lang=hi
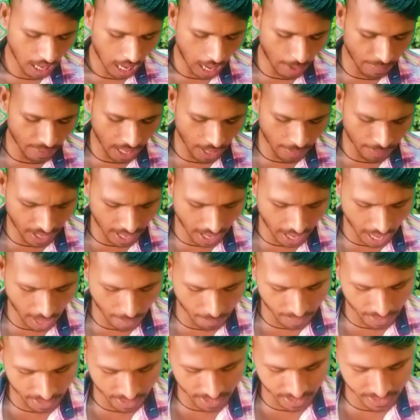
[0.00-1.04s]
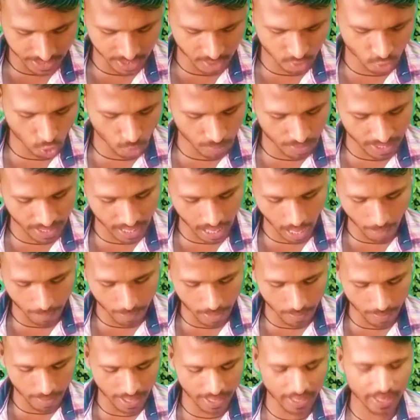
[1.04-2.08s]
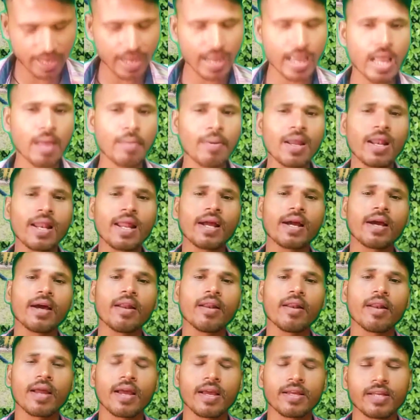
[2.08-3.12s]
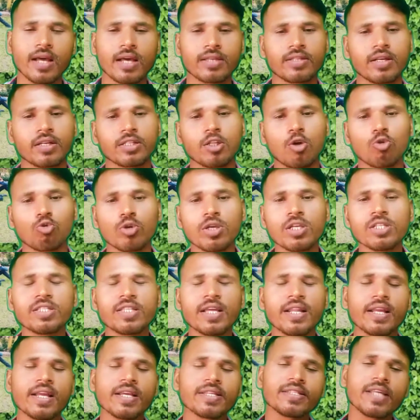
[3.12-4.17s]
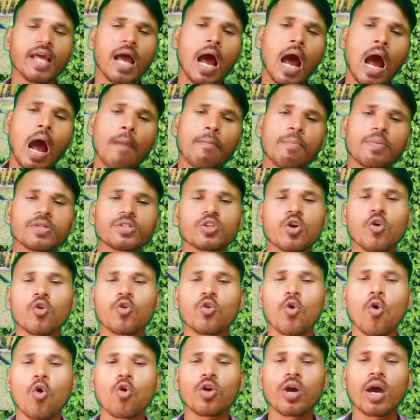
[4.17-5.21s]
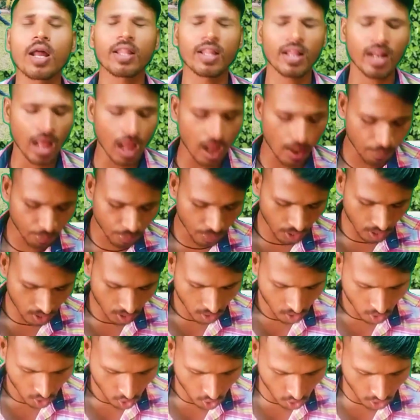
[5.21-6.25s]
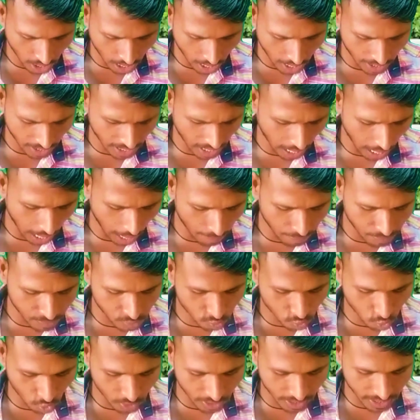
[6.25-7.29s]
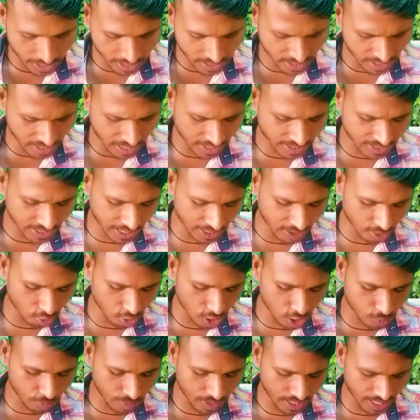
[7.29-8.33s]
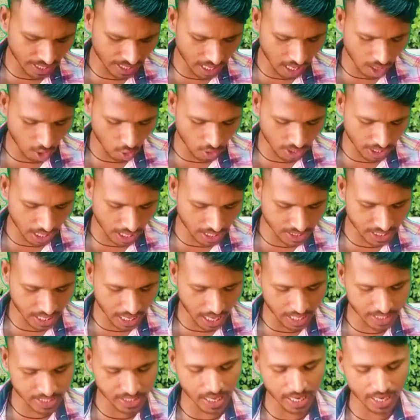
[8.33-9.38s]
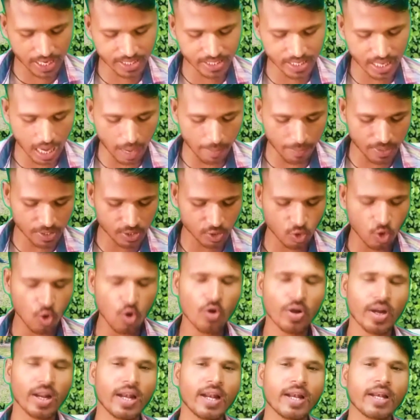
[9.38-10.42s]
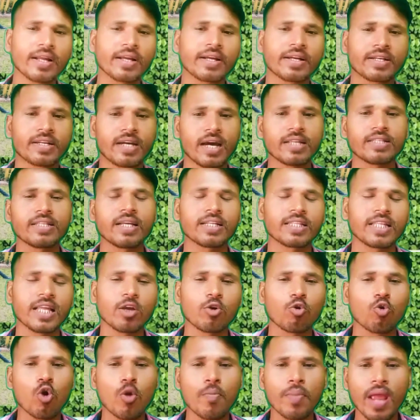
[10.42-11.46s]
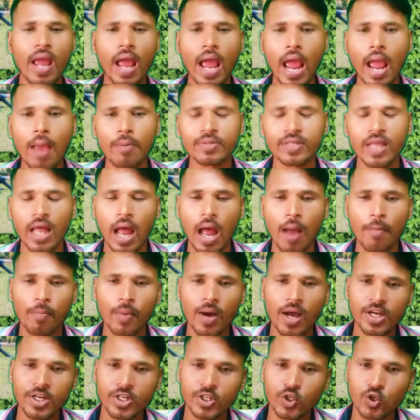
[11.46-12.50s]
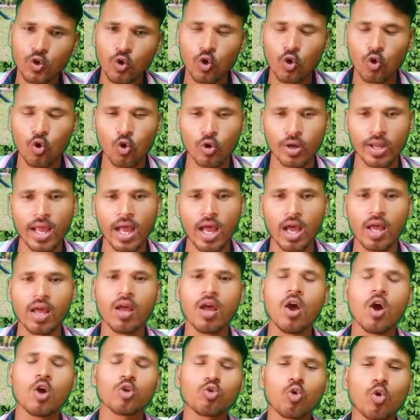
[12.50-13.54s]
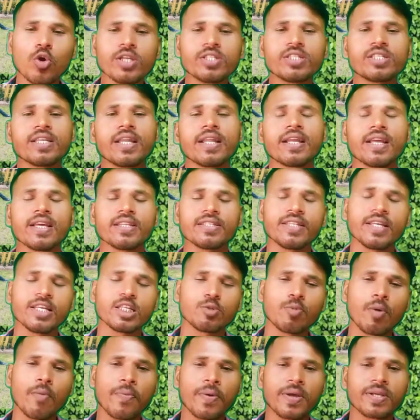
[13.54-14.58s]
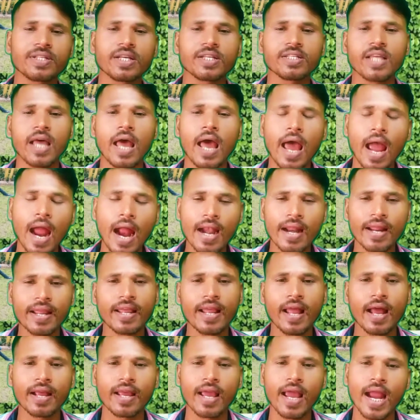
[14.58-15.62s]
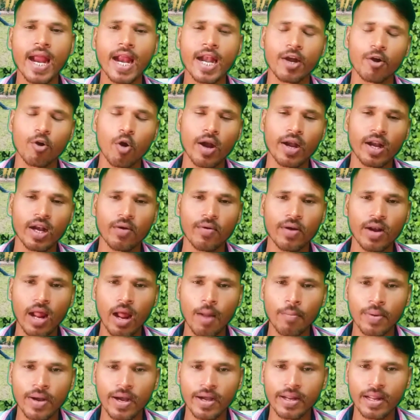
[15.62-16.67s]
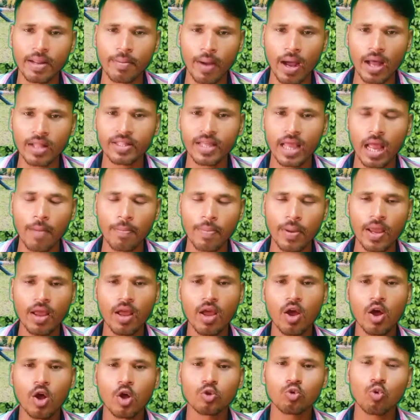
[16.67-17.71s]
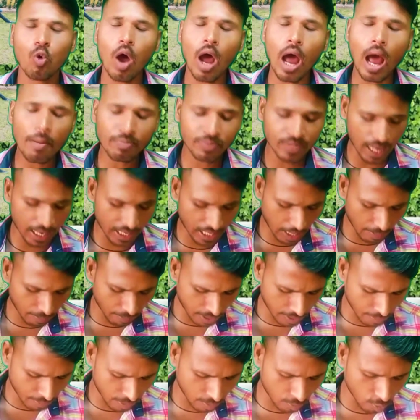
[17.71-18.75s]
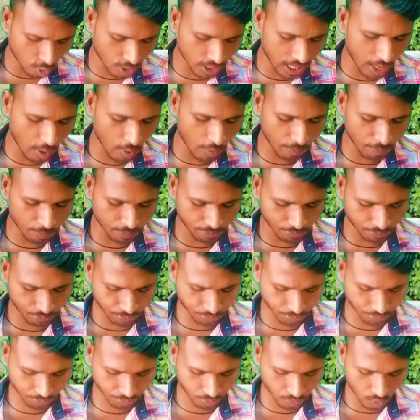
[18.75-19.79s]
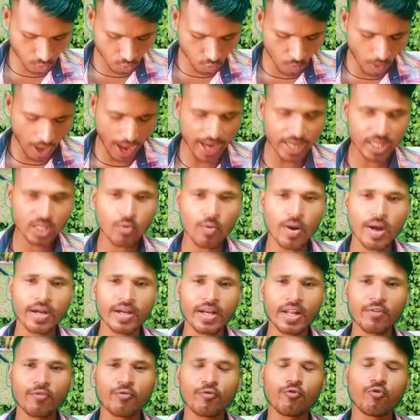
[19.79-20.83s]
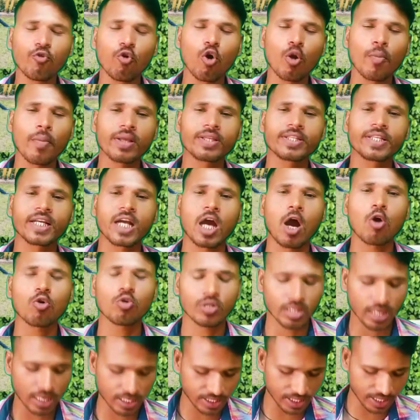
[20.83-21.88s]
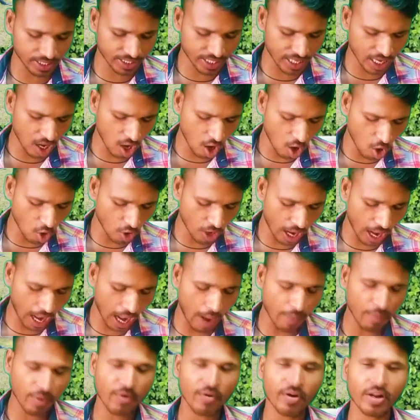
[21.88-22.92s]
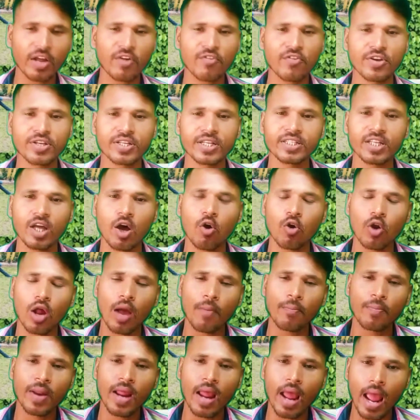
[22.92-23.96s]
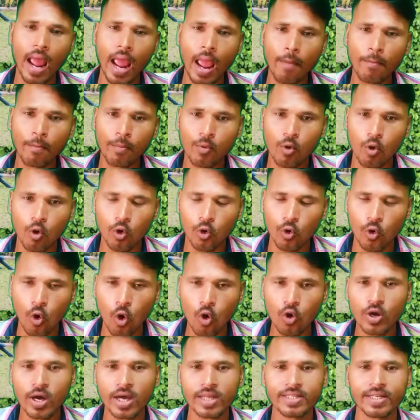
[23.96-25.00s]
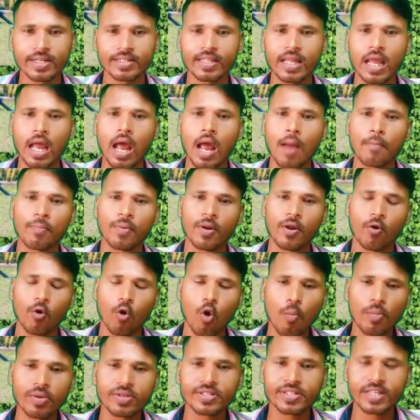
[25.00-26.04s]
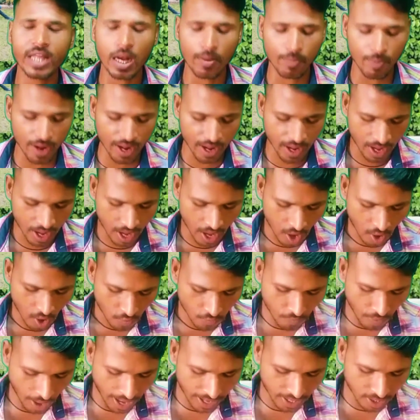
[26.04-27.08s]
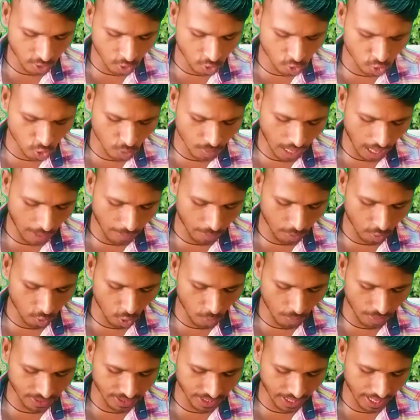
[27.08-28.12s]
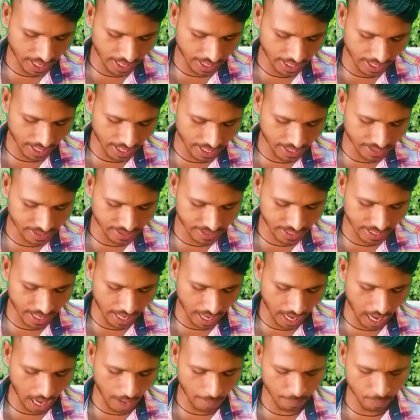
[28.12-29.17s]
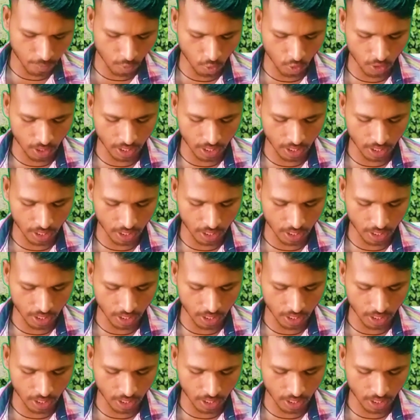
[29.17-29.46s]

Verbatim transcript: अब यहाँ पे एप्लीकेशन जो भी है यहाँ पे मैं कहीं भी लेकर नहीं जा सकता हूँ तो इस तरीके से आप इसको लॉक कर देना और अगर आप इसको डिलीट करना चाहते हो तो इसमें जाना और यहां से आसानी से आप इसको डिलीट कर सकते हैं कोई भी एप्स आपका स्टोर हो गया है तो इस तरीके से इसमें फीचर्स ऐड किया गया एंड्रॉइड इलेवन अपडेट के बाद यहाँ पे तो आप जाके अपने विवो के वाई ट्वेंटी फोन में चेकआउट कर सकते हैं और एप डाउन का फीचर्स और अपने ऐप को लॉक कर सकते हैं अपने होम स्क्रीन पे फाइनली दोस्तों मैं आप लोग को बताया कैसे आपको